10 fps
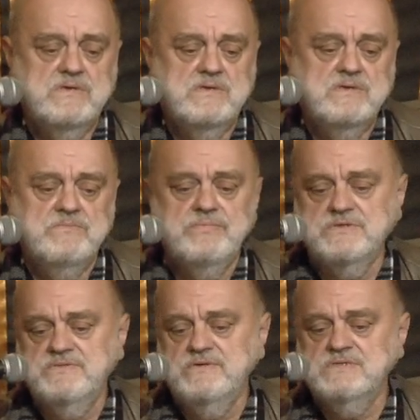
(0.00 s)
i
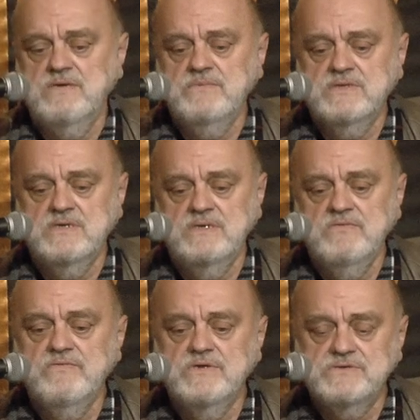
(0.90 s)
poświęcamy ten
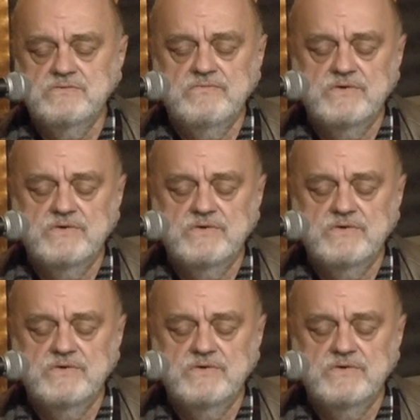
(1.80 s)
wieczór